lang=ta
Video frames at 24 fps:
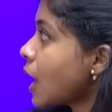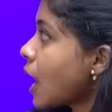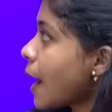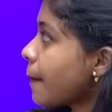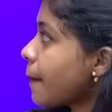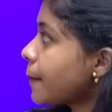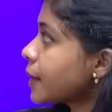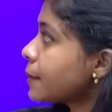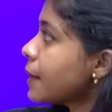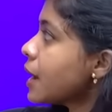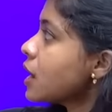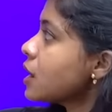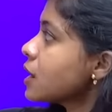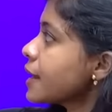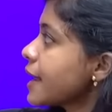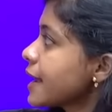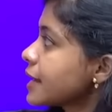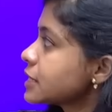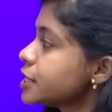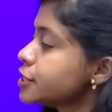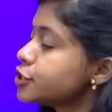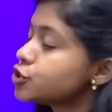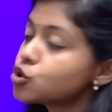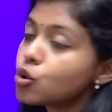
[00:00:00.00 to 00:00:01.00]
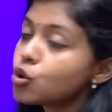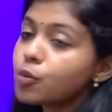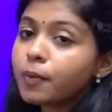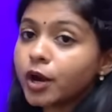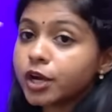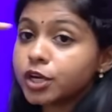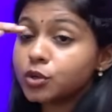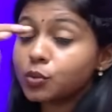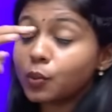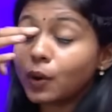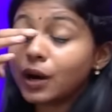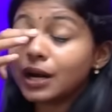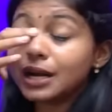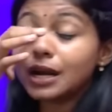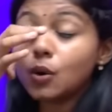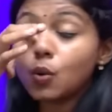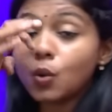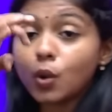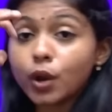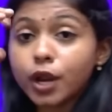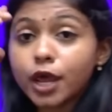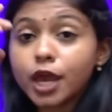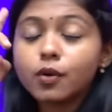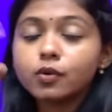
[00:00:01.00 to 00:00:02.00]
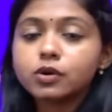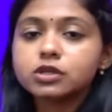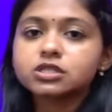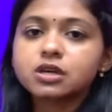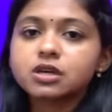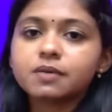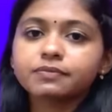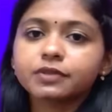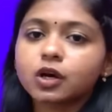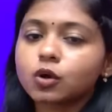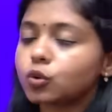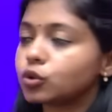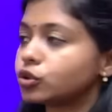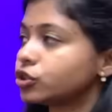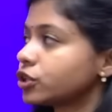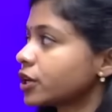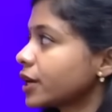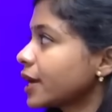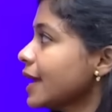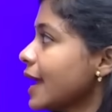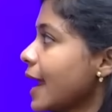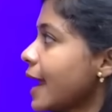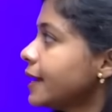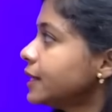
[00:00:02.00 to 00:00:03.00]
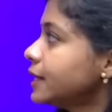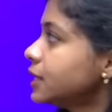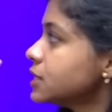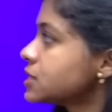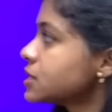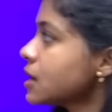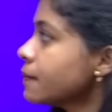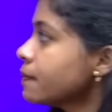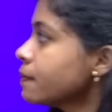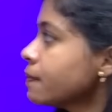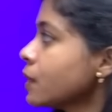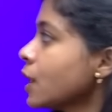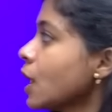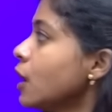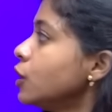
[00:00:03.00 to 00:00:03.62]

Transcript: அப்புறமா எக்ஸைஸ் டூ பாயிண்ட் ஒன்ல ஒரே ஒரு சம் தான் கொடுத்துருக்கேன் எயித்து சம்